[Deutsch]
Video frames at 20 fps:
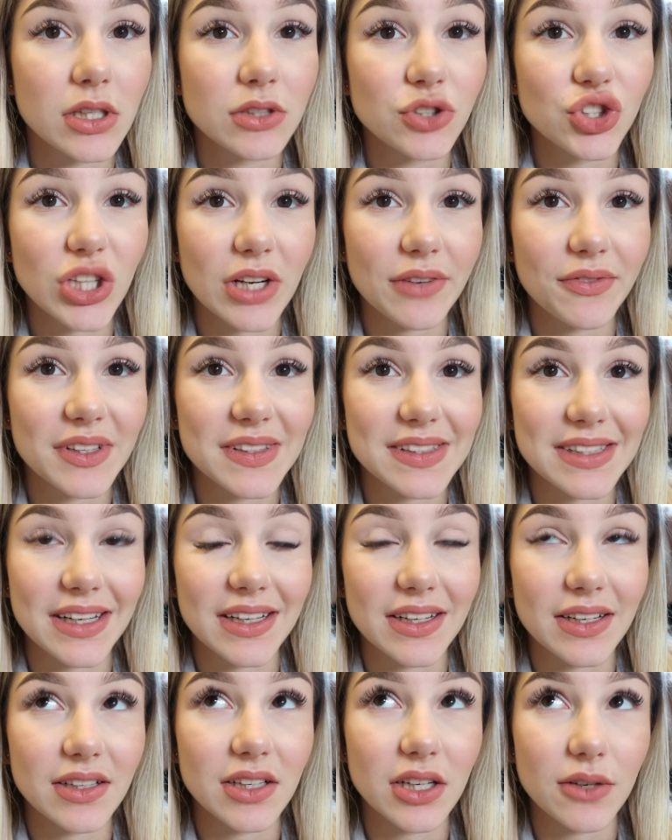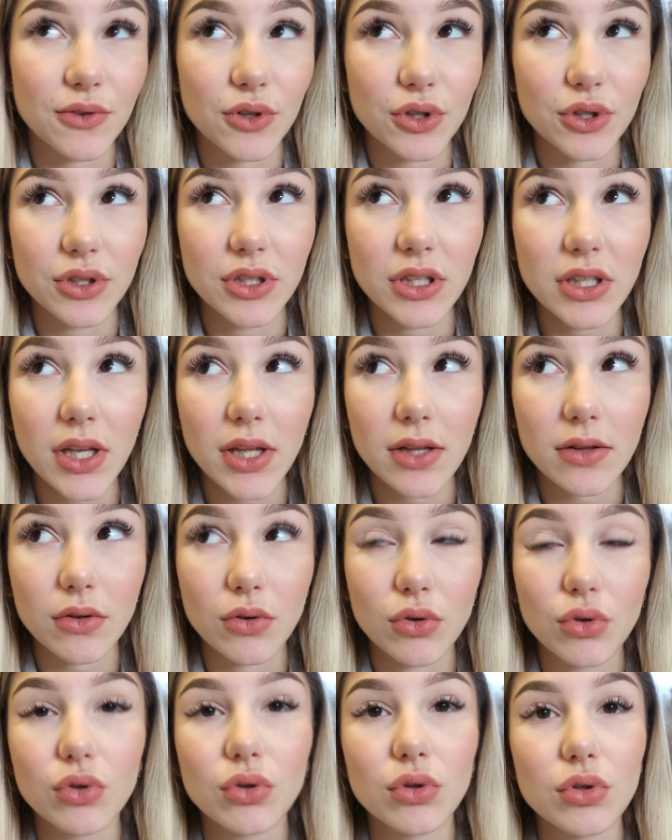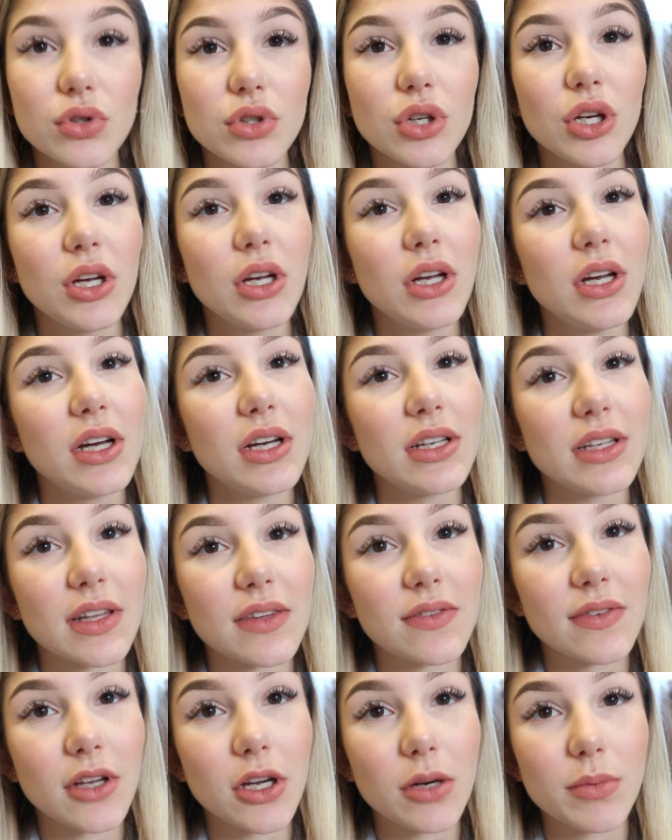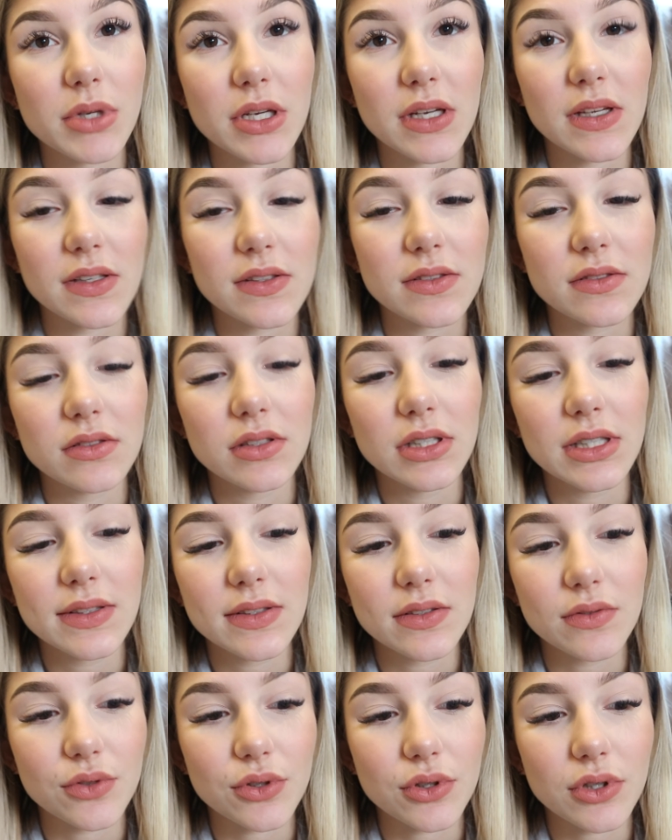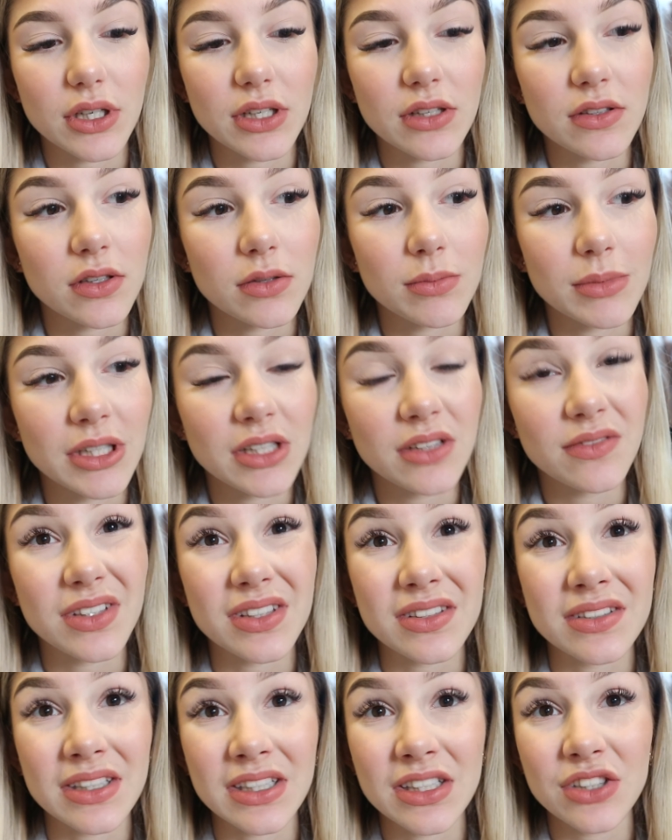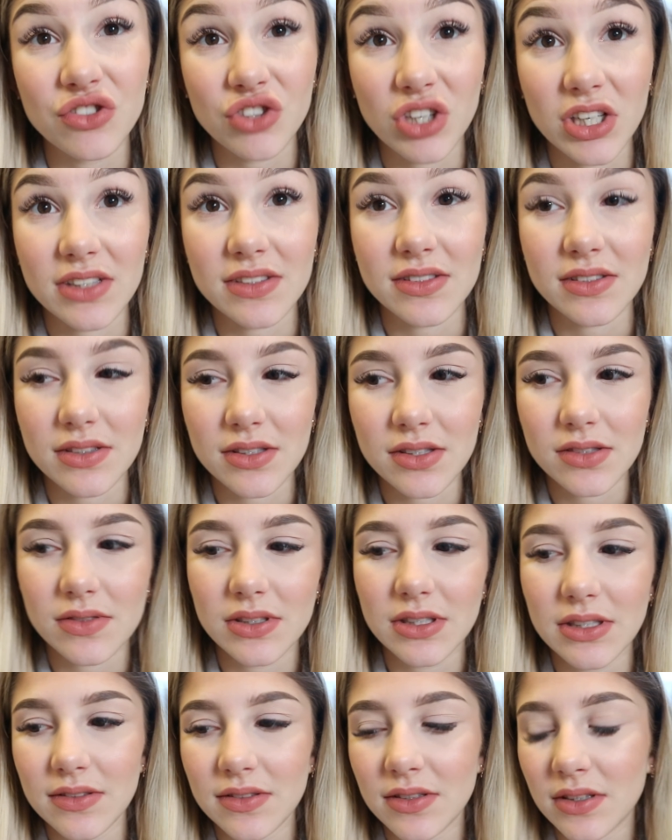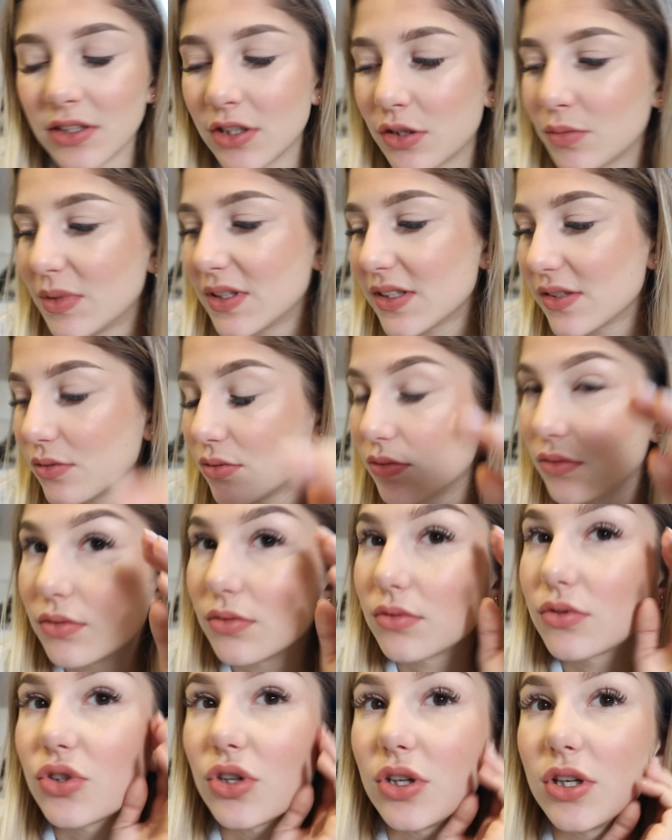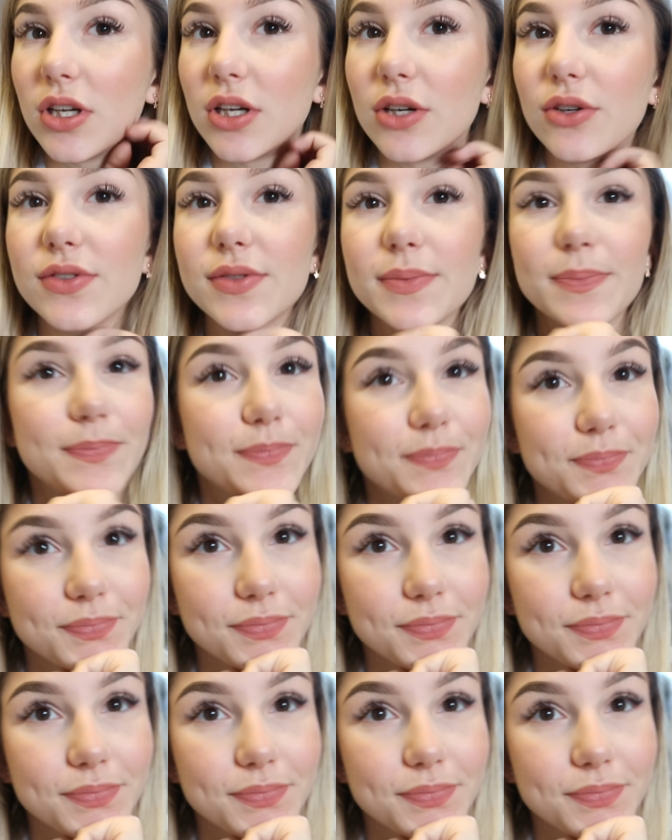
schaffe ich es leider in der Woche nicht. Und deswegen habe ich erst nächste Woche einen Termin, was echt scheiße ist, weil die sehen nicht mehr so toll aus.